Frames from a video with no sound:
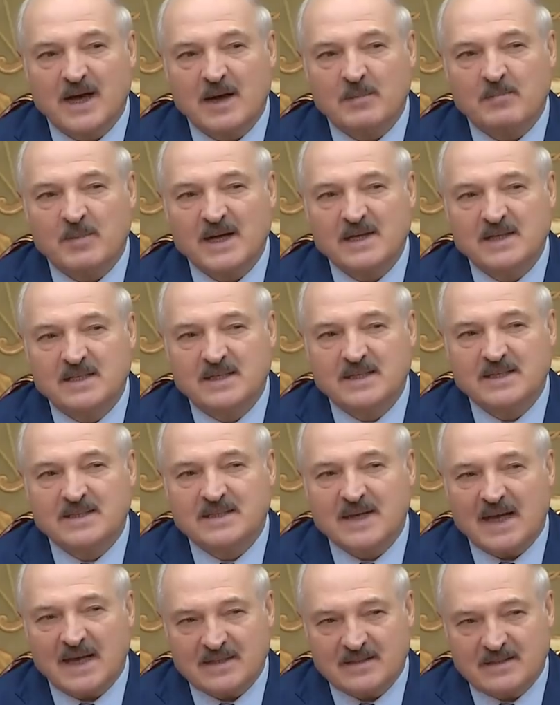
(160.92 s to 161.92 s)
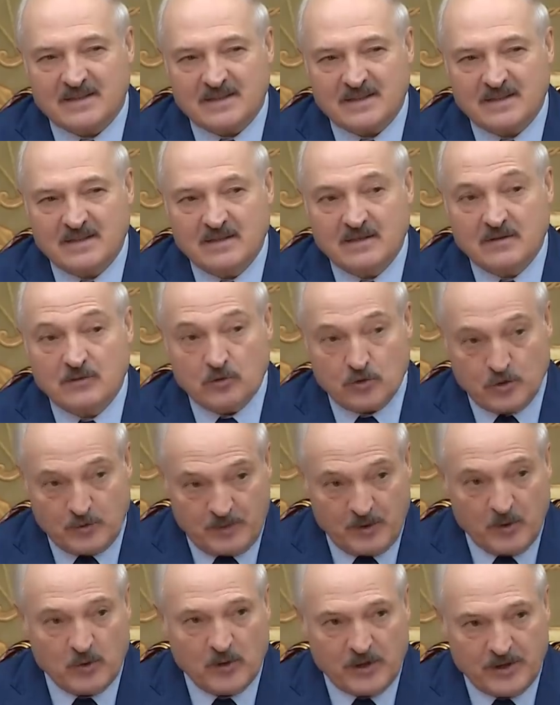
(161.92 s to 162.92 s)
обойти санкции. Ну,
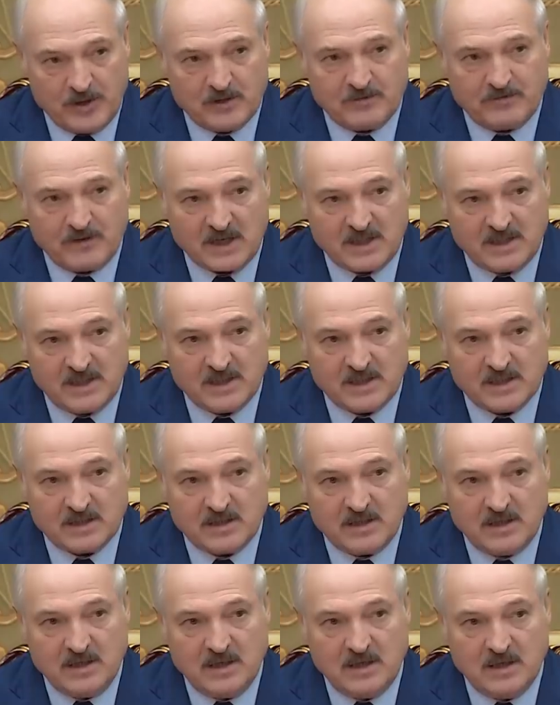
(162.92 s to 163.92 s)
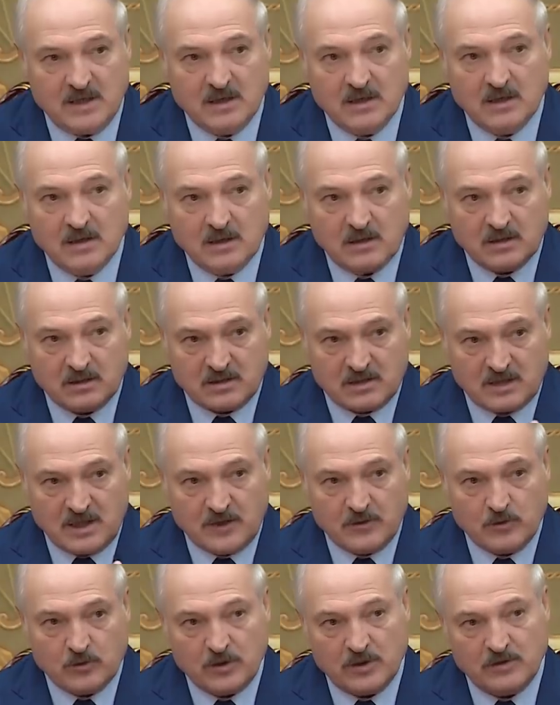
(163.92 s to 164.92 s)
шпионят фактически и
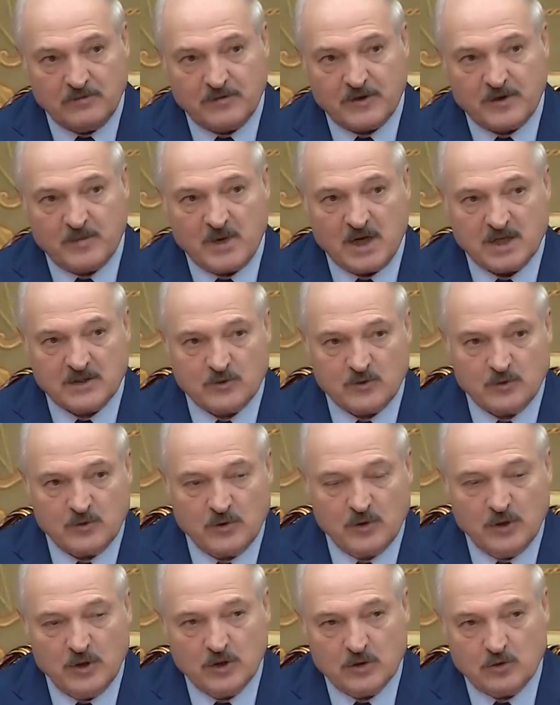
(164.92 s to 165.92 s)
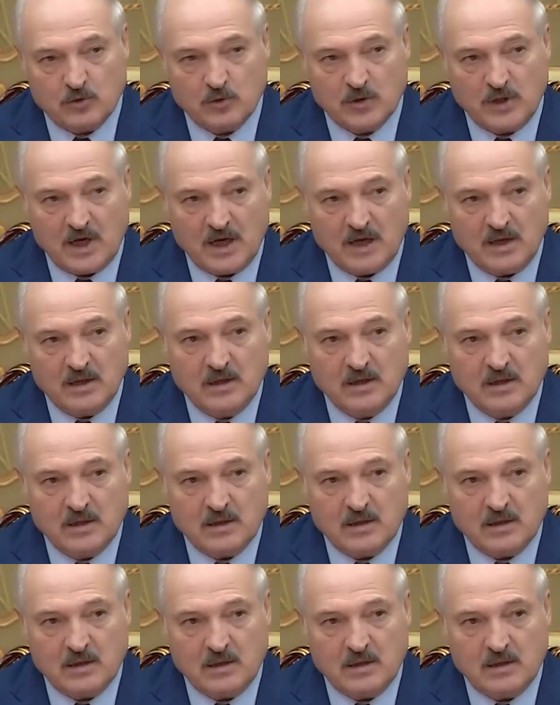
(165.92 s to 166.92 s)
сдают информацию туда.
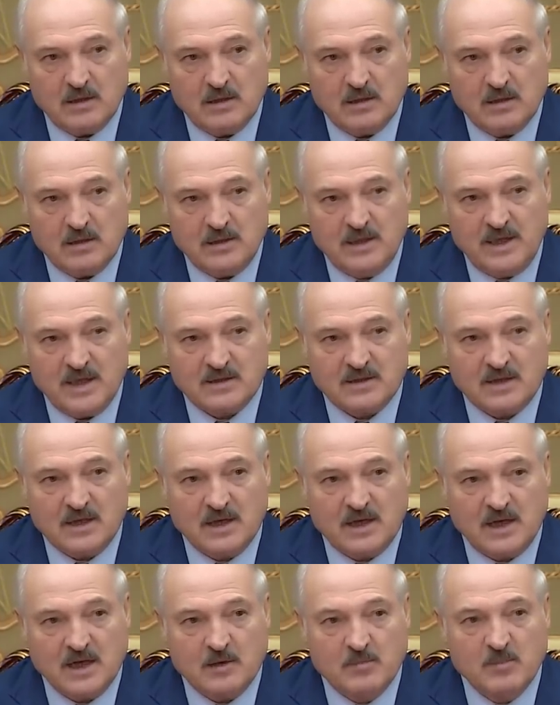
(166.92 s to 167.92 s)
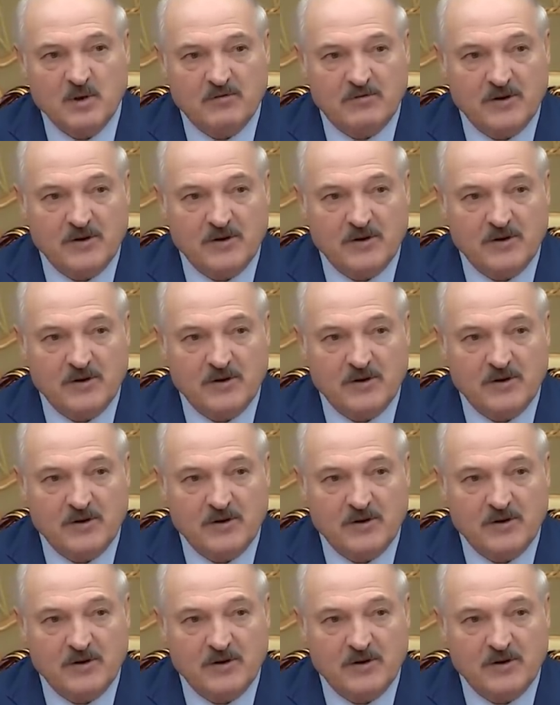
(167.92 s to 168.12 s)
Э, нескольких мы